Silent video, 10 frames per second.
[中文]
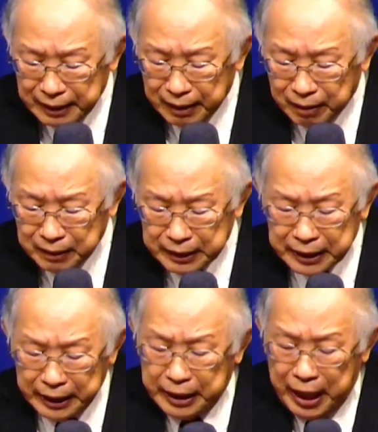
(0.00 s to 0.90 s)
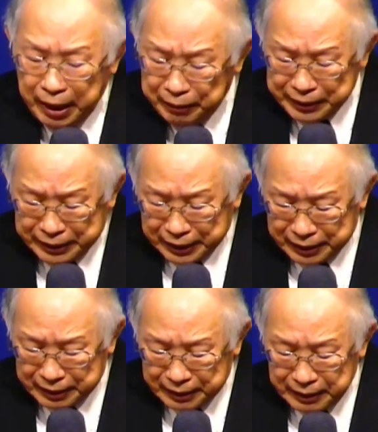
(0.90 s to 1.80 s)
哦，这个
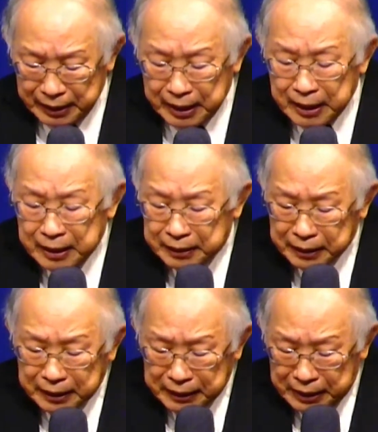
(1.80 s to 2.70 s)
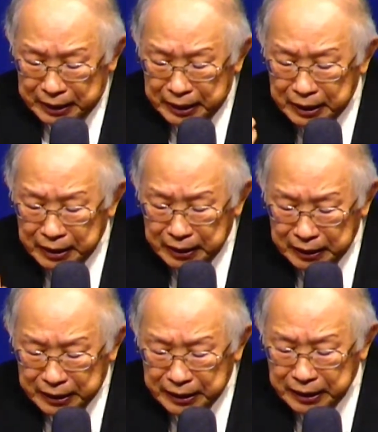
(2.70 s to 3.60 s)
inheritance。”这个基
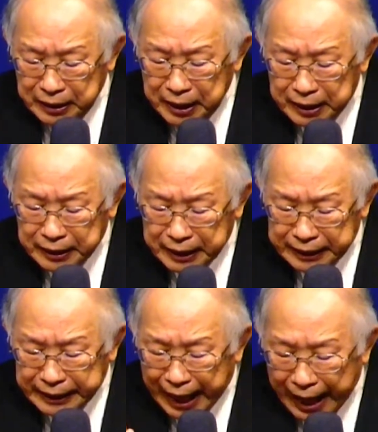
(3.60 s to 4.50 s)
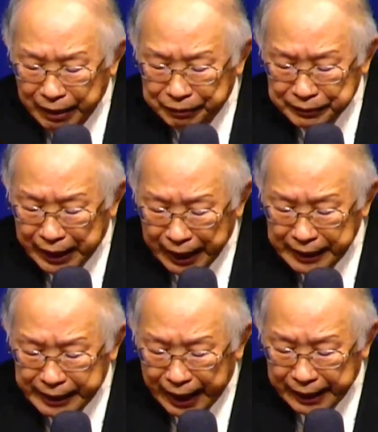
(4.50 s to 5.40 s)
基业，这个财财
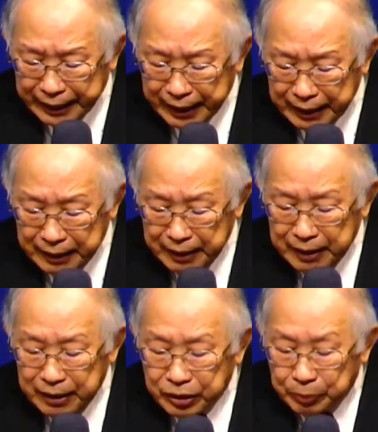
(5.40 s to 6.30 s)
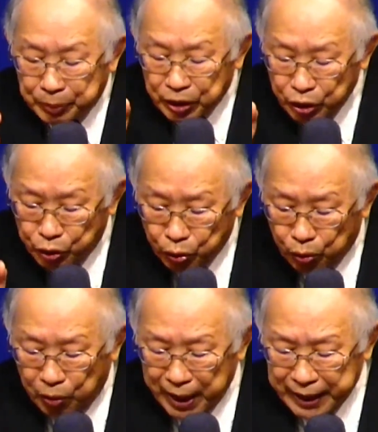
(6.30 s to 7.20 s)
产呢，是不能损
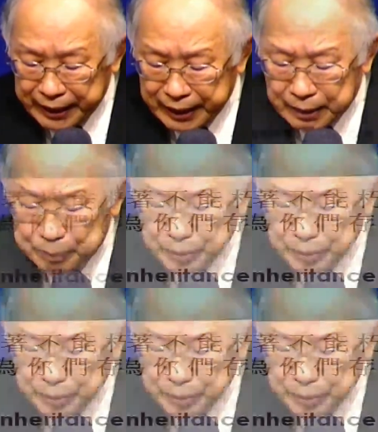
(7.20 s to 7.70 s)
坏的，不